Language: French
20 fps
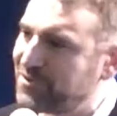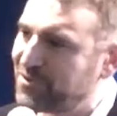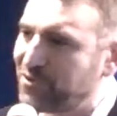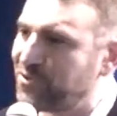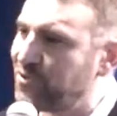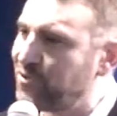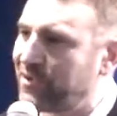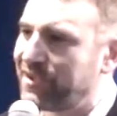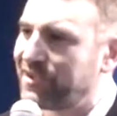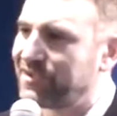de
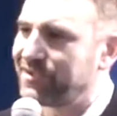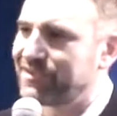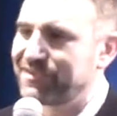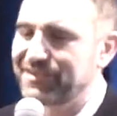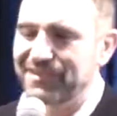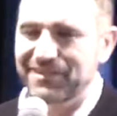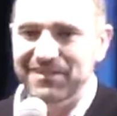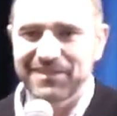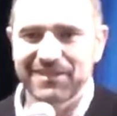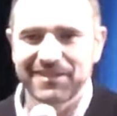Noé
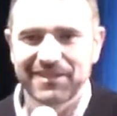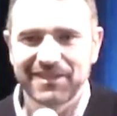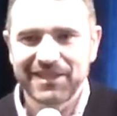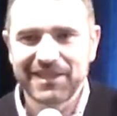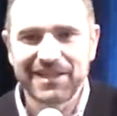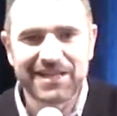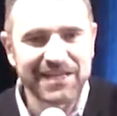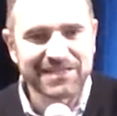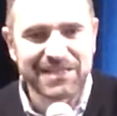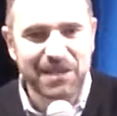
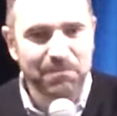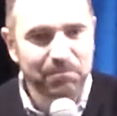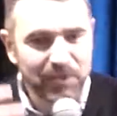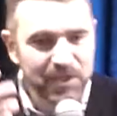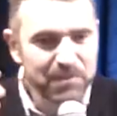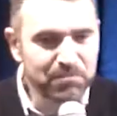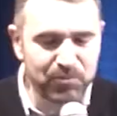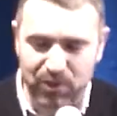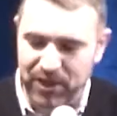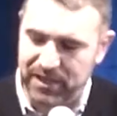il était
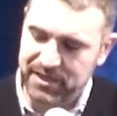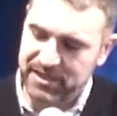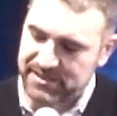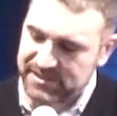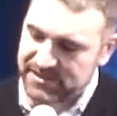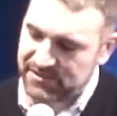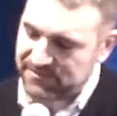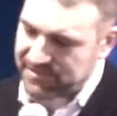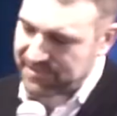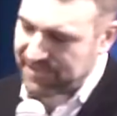pris pour un
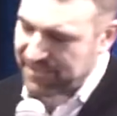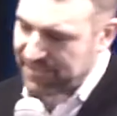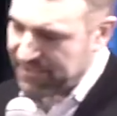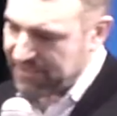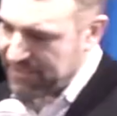insensé.